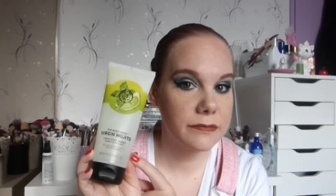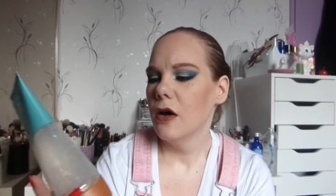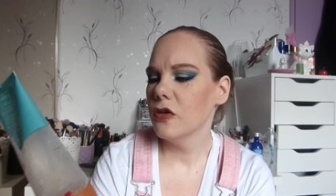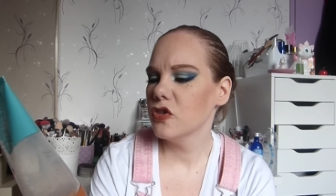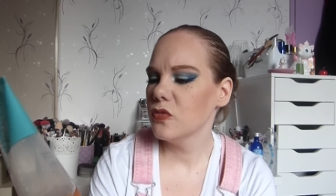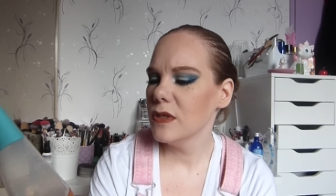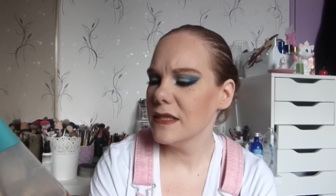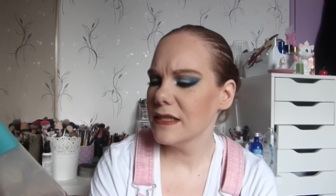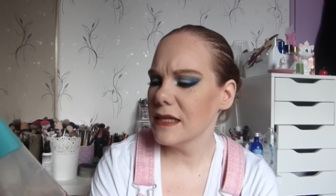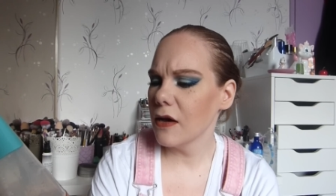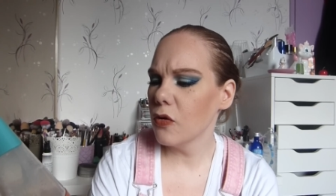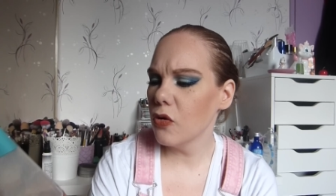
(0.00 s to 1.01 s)
Ensuite,
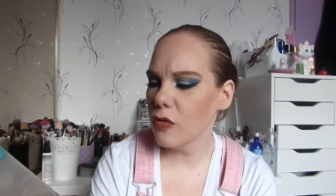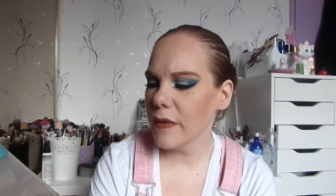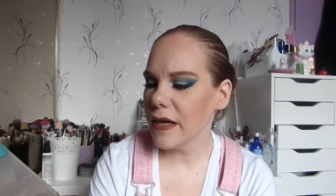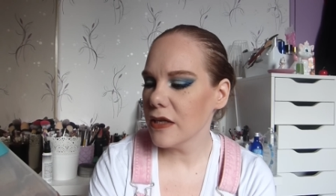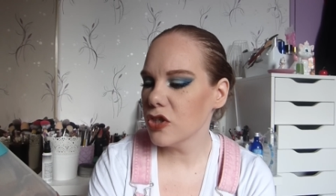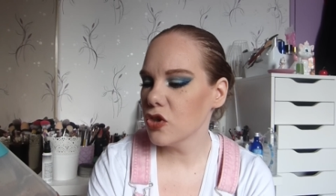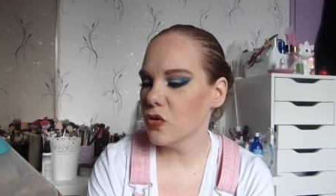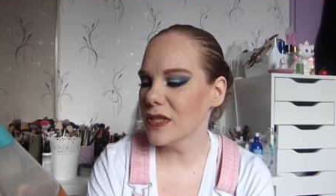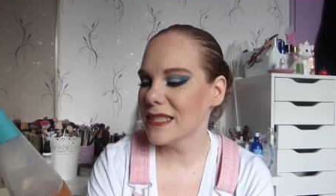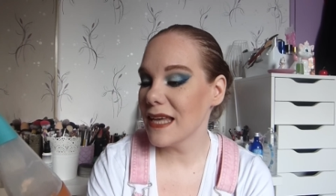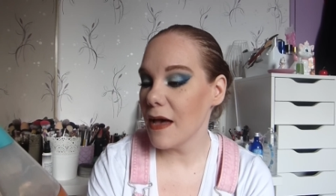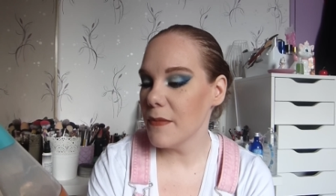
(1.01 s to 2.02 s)
c'est un gommage au
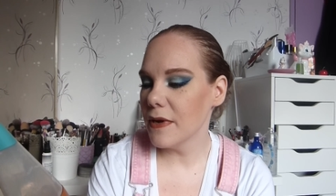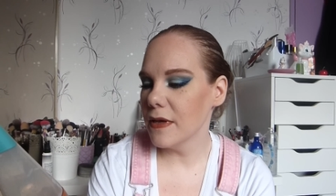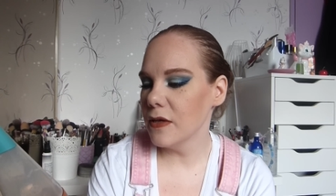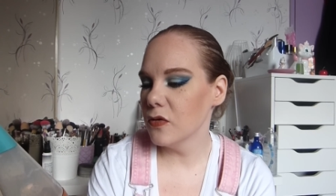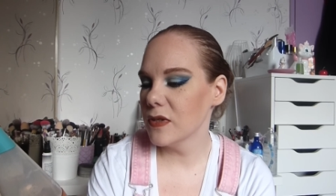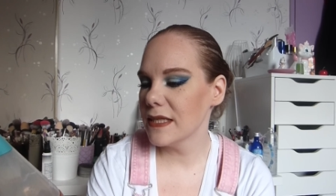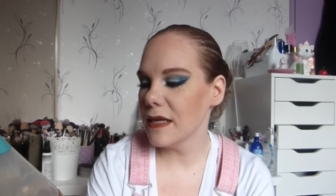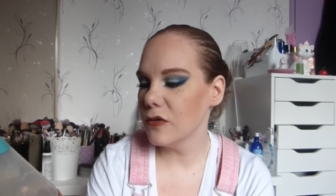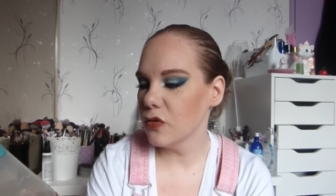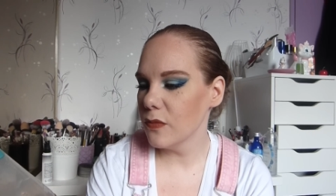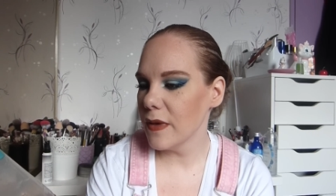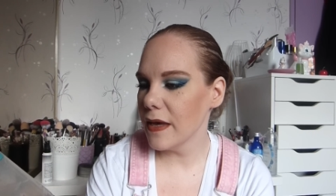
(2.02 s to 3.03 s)
sable et au sel
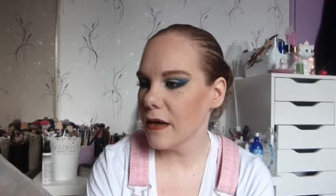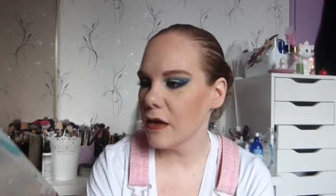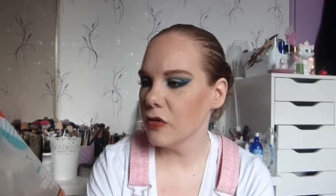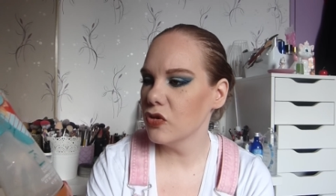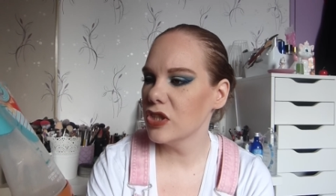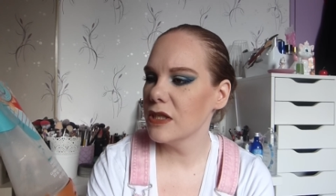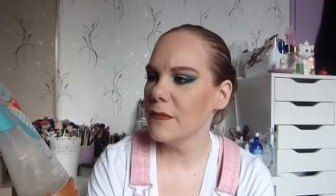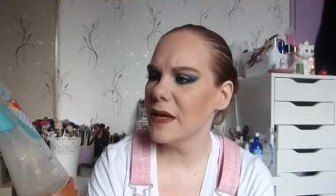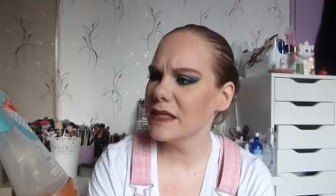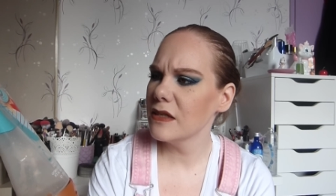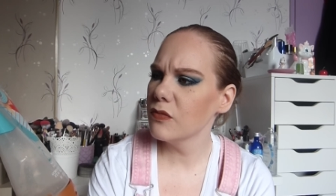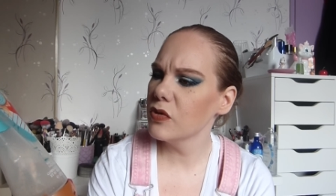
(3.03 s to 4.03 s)
de mer de chez
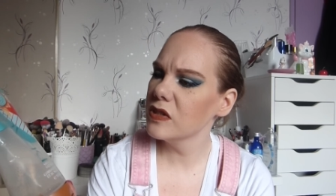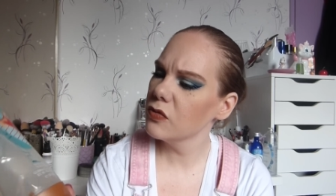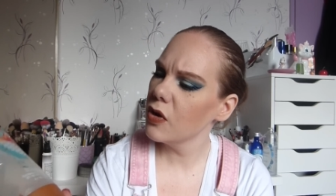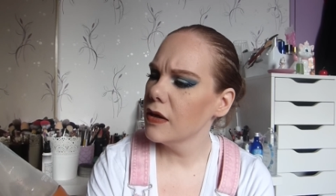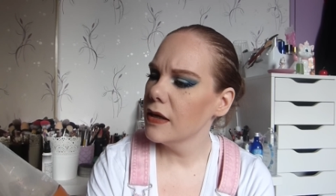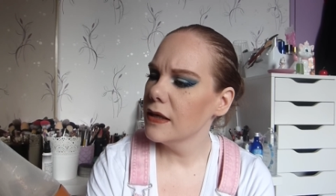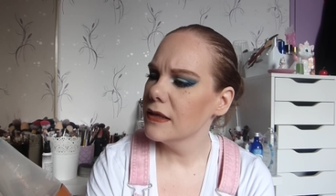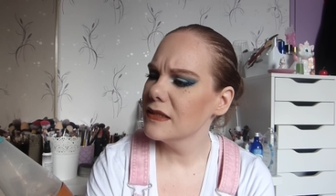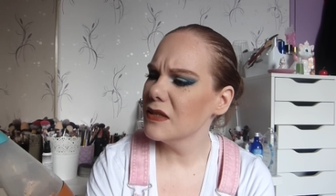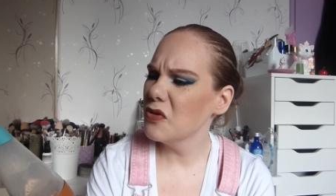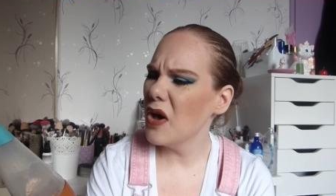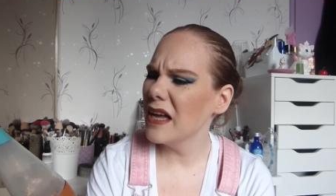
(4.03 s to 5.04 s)
Bass Body Works.
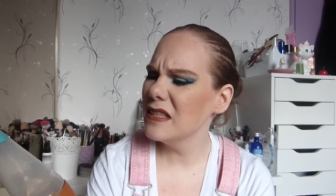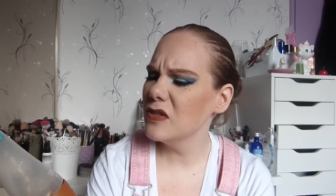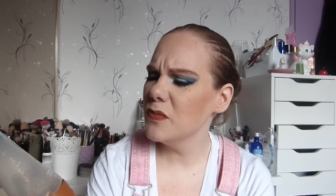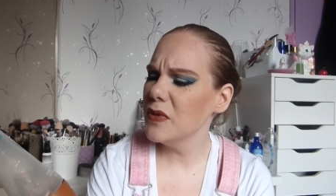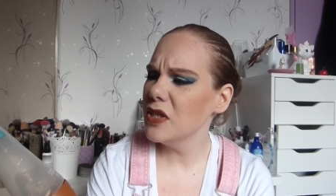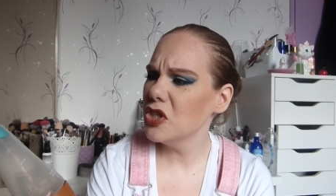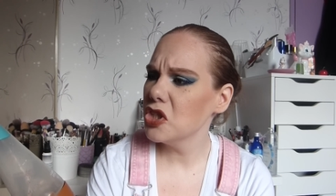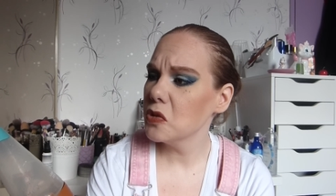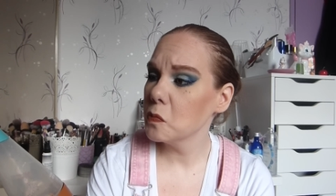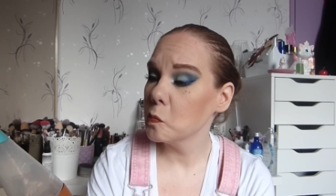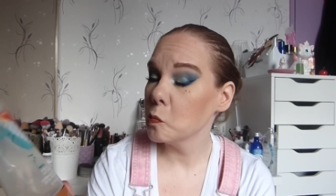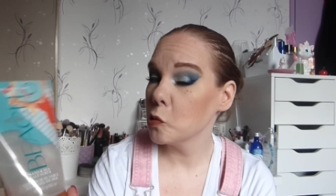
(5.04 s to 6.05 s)
C'est le At The
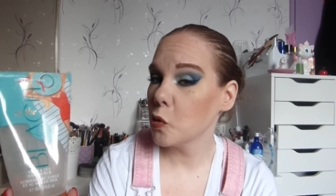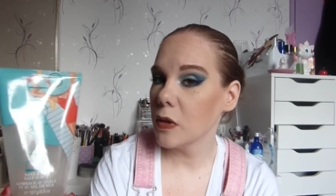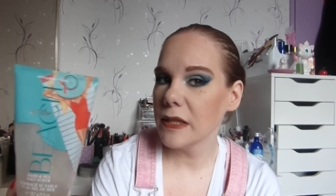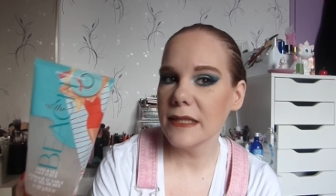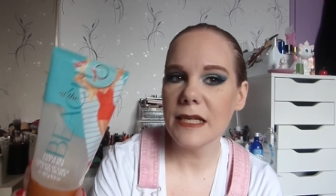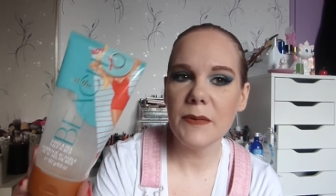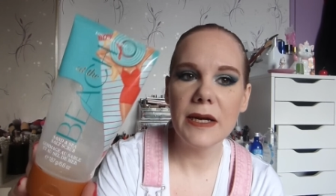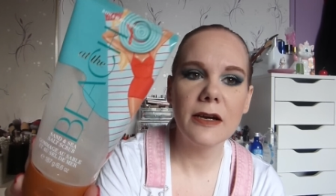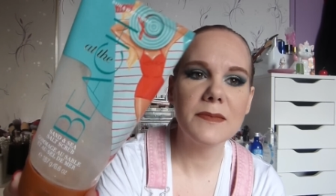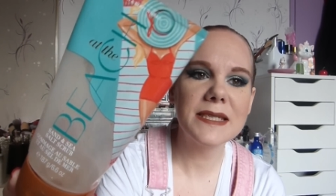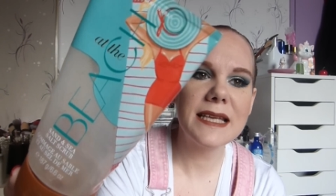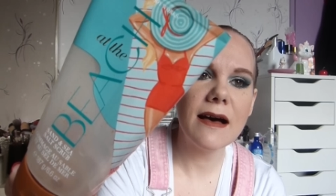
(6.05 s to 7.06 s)
Beach crois qu'il s'appelle
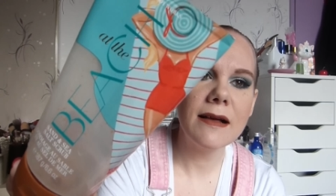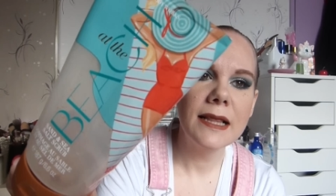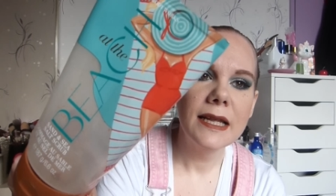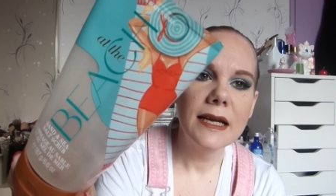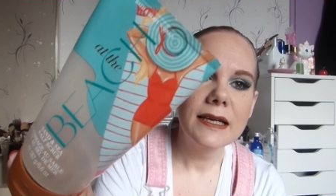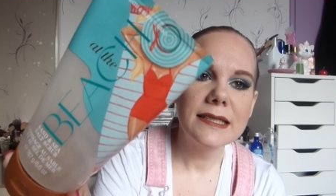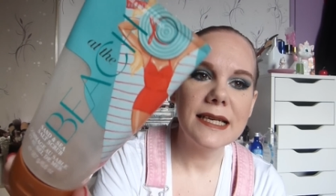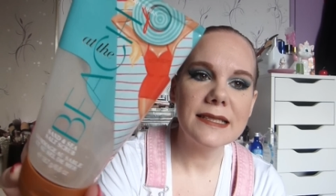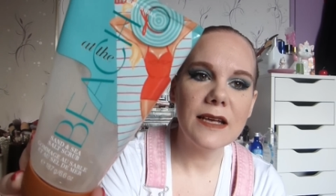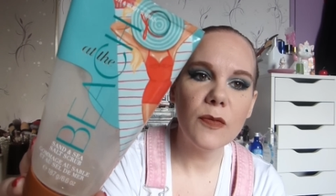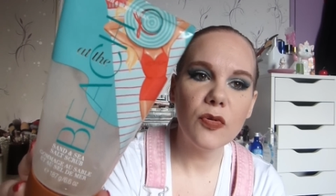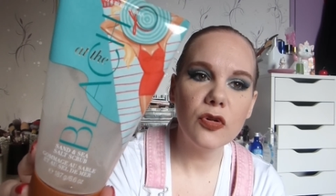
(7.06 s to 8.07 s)
comme ça. Ça
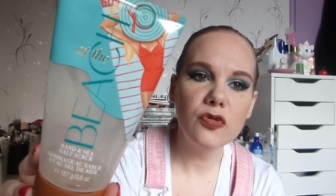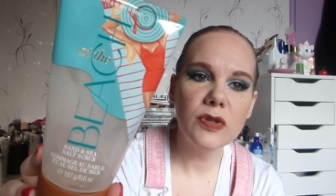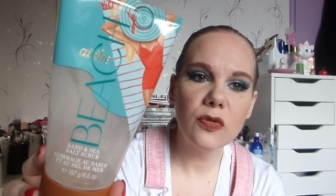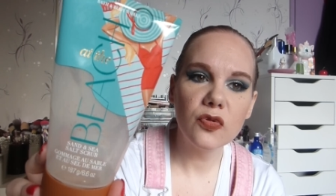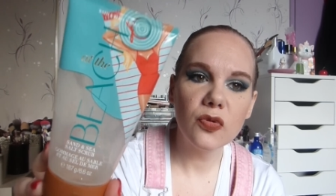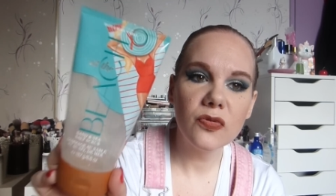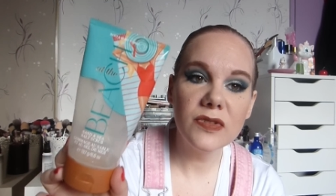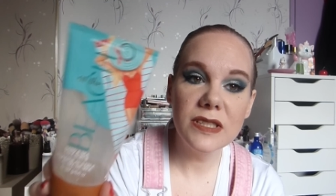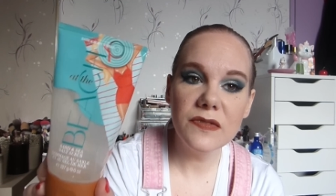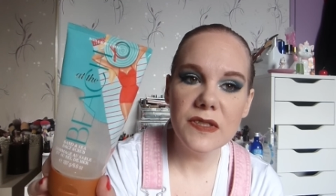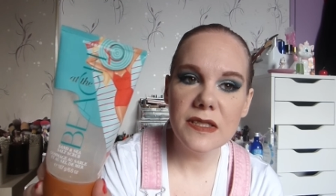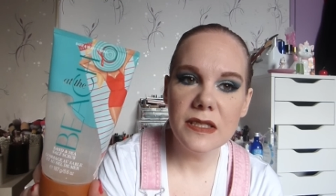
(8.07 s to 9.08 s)
c'est un produit qu'on trouve
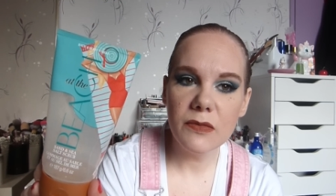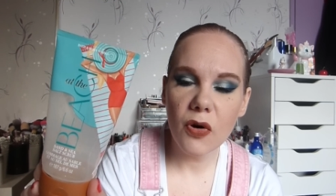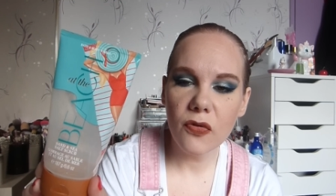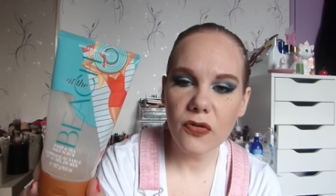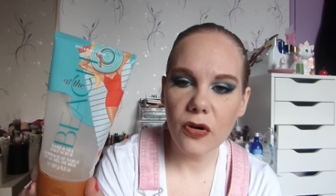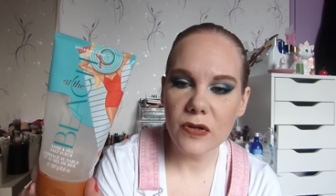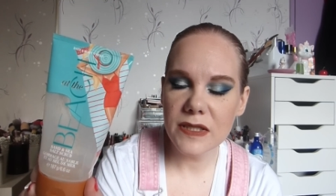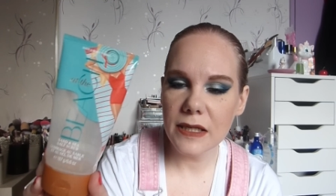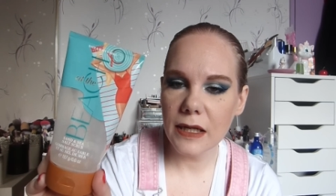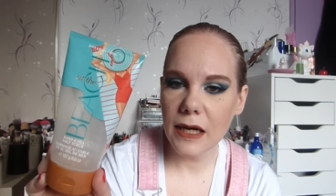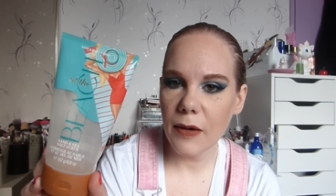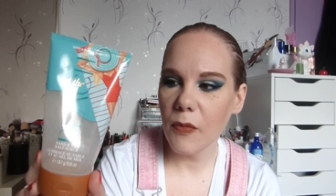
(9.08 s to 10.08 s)
difficilement en France,
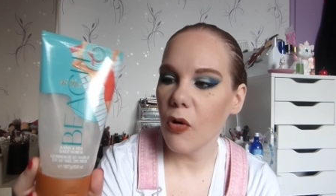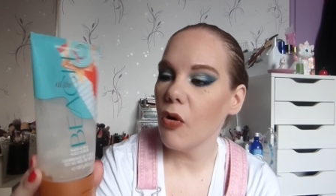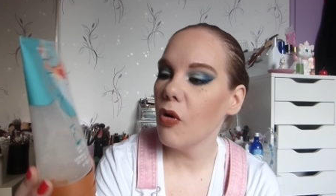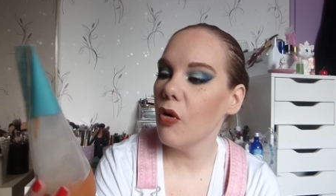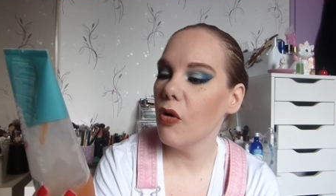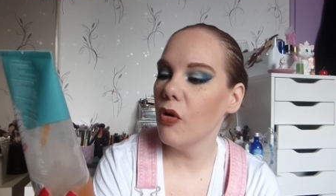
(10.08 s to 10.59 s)
hein, clairement,